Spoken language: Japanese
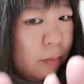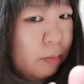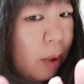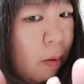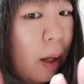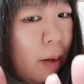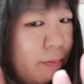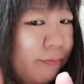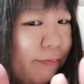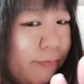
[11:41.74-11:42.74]
パワー
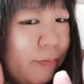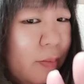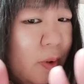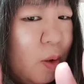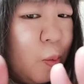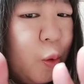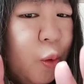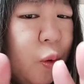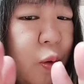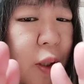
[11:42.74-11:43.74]
ほ
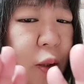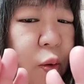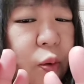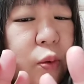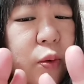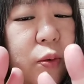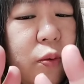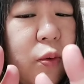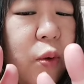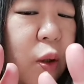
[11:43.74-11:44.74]
とんどあの
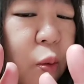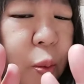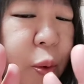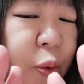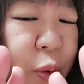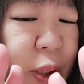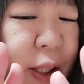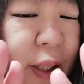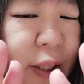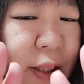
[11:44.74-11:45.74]
ドラゴンボールの世
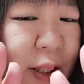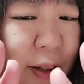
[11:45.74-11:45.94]
界ですが